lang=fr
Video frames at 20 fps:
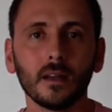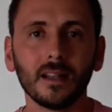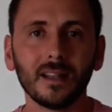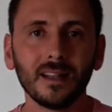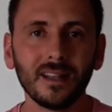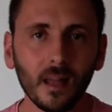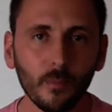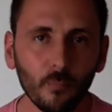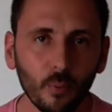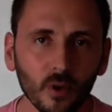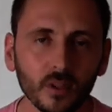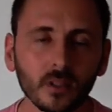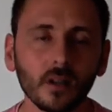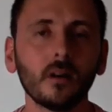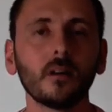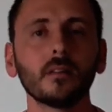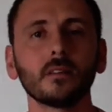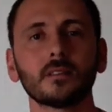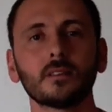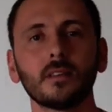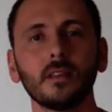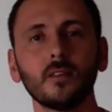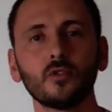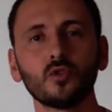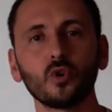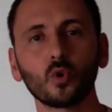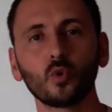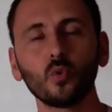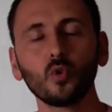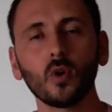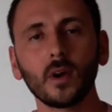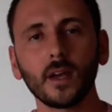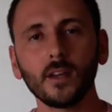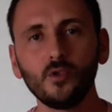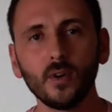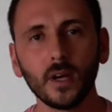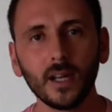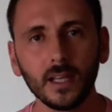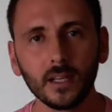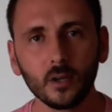l'important, c'est surtout de
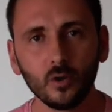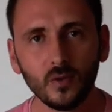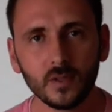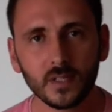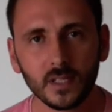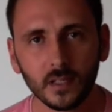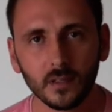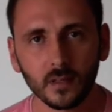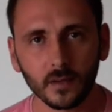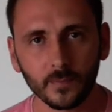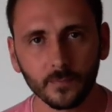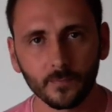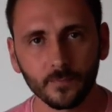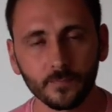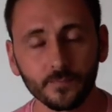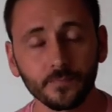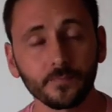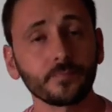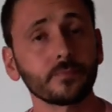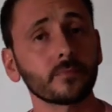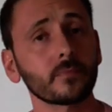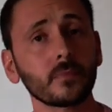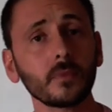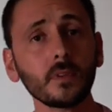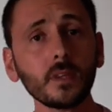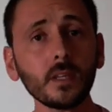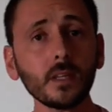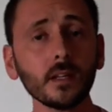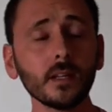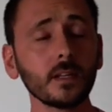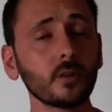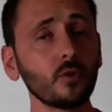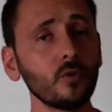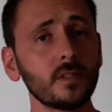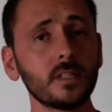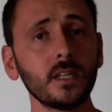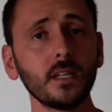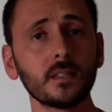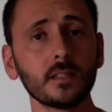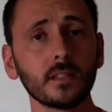réduire les glucides. Les
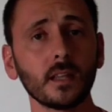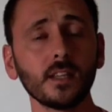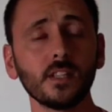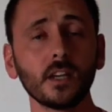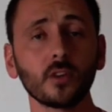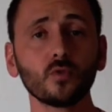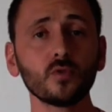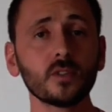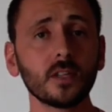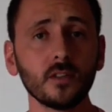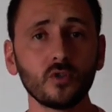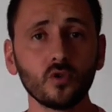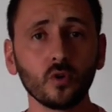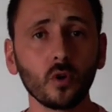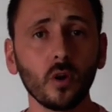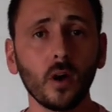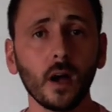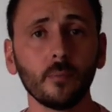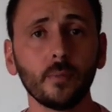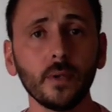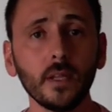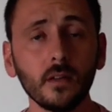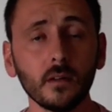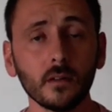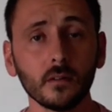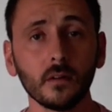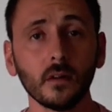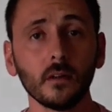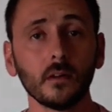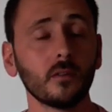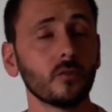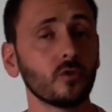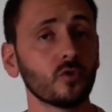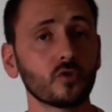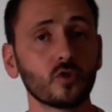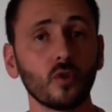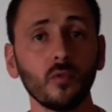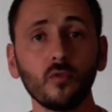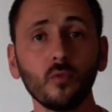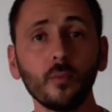glucides, c'est-à-dire tout ce qui est sucre rapide, ce
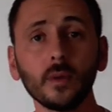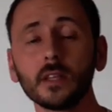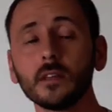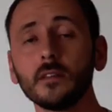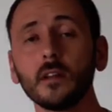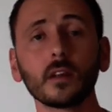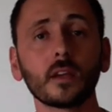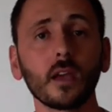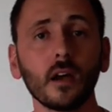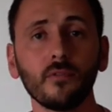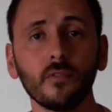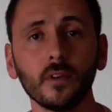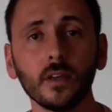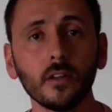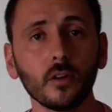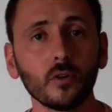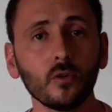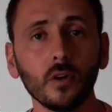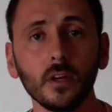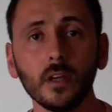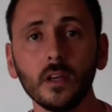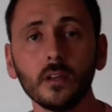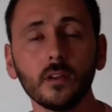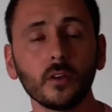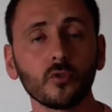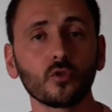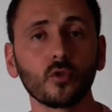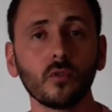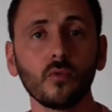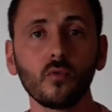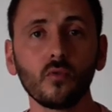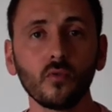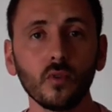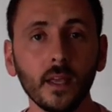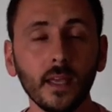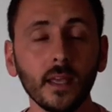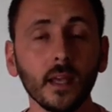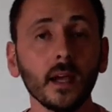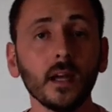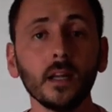que vous mettez dans le café, dans le lait, dans ce que vous
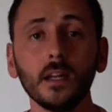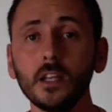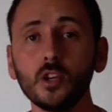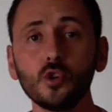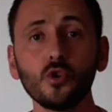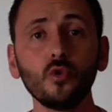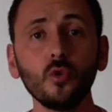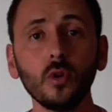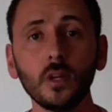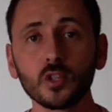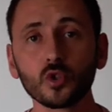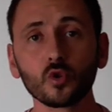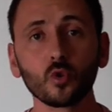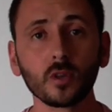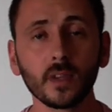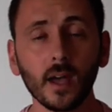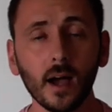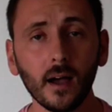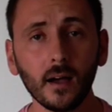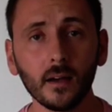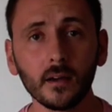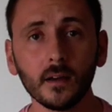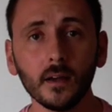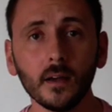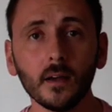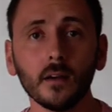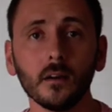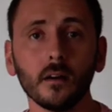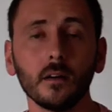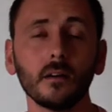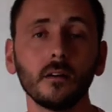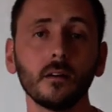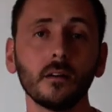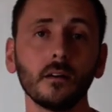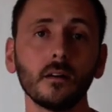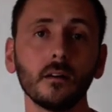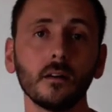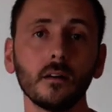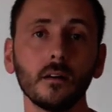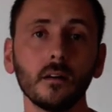voulez, les jus, les sodas,
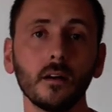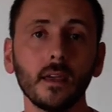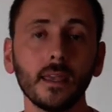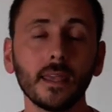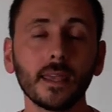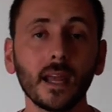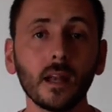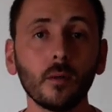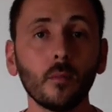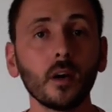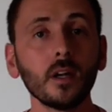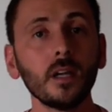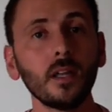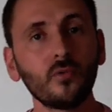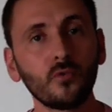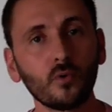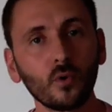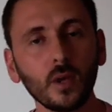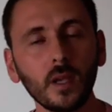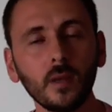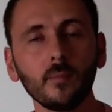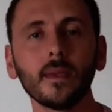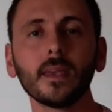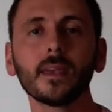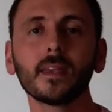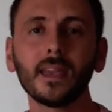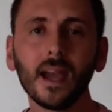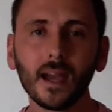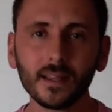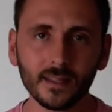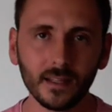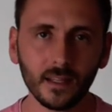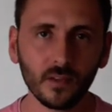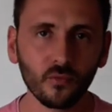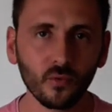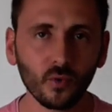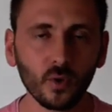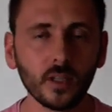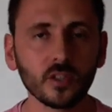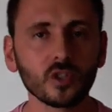euh, également les fruits, mais gardez les
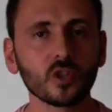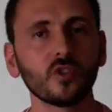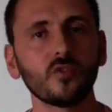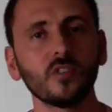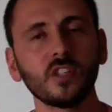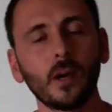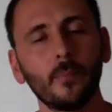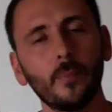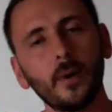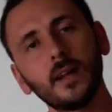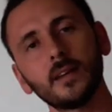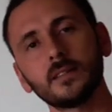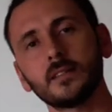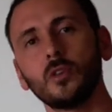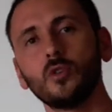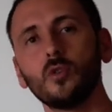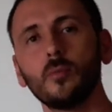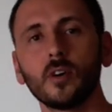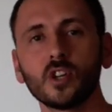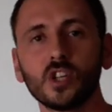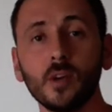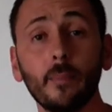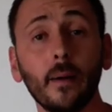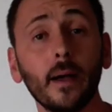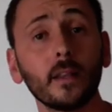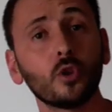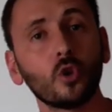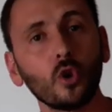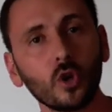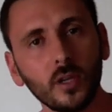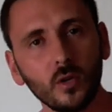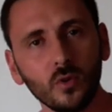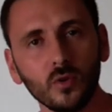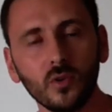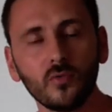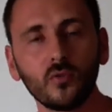fruits. Ce que je veux dire par là, c'est ne mangez pas 2 kg de